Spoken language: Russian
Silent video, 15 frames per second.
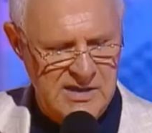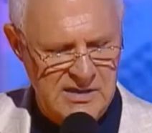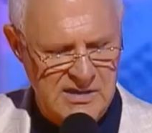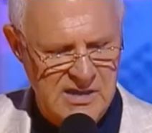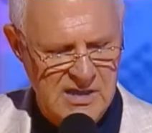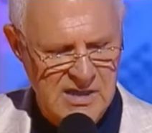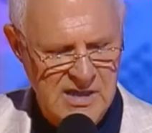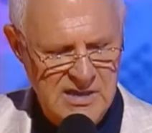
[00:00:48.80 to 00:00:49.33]
говорит,
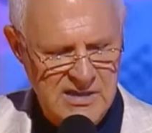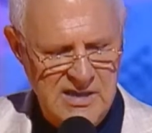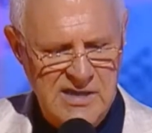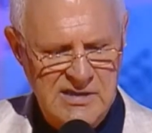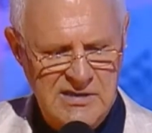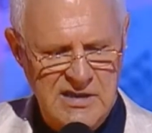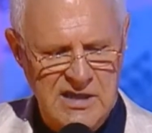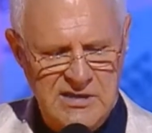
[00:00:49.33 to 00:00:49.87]

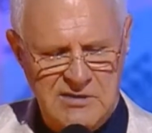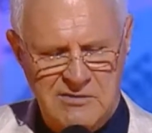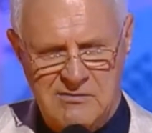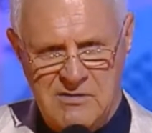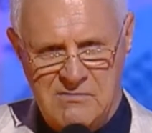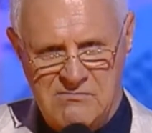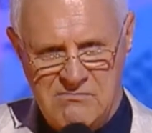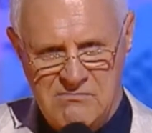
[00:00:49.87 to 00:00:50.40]
есть
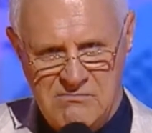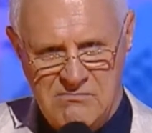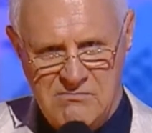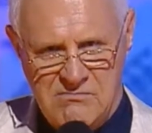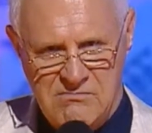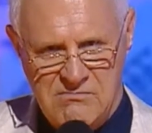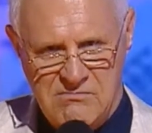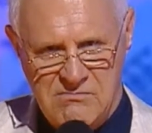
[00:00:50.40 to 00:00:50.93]
нечего.
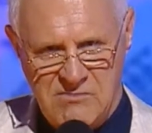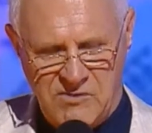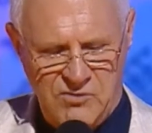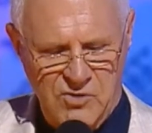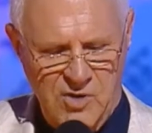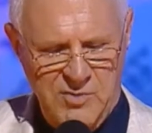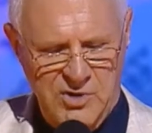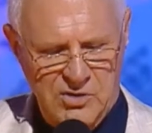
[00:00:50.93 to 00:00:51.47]
В
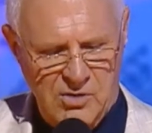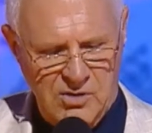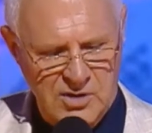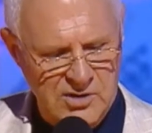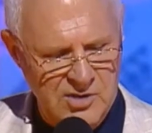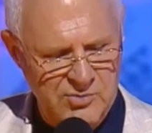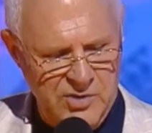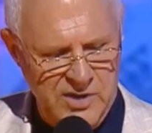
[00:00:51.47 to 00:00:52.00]
доме
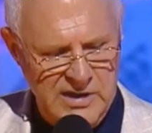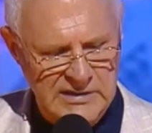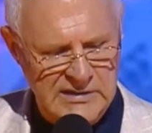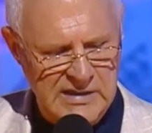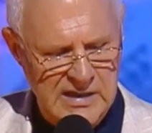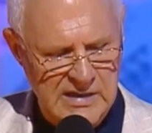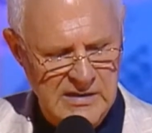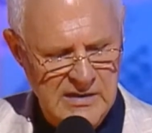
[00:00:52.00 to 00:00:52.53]
только
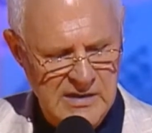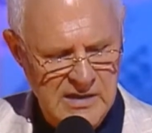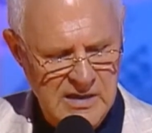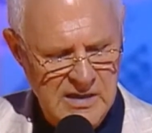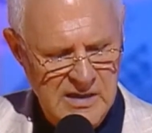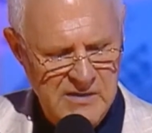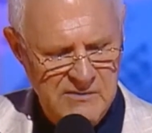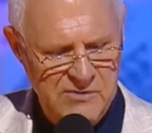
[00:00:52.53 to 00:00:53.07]
табуретка,
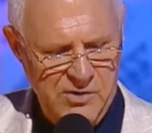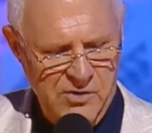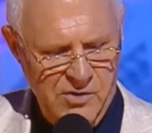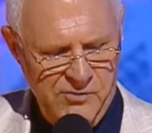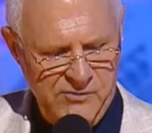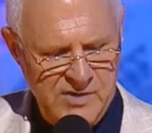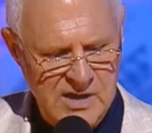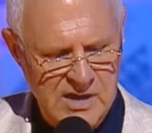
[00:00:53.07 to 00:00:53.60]

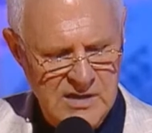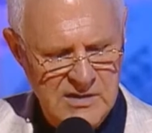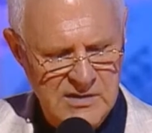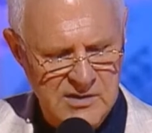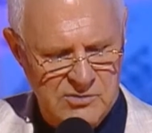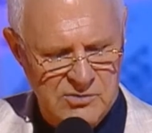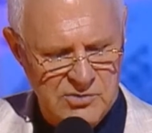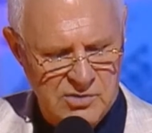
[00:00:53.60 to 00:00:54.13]
веревка
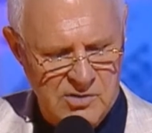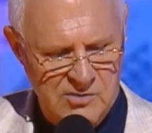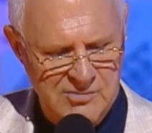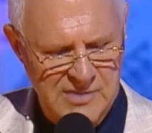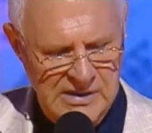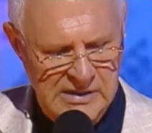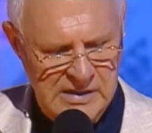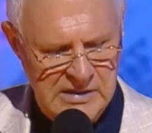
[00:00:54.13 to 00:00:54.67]
и кусок
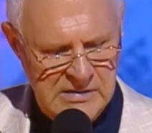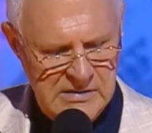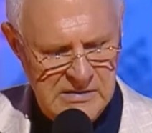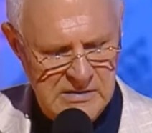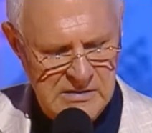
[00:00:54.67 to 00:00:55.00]
мыла.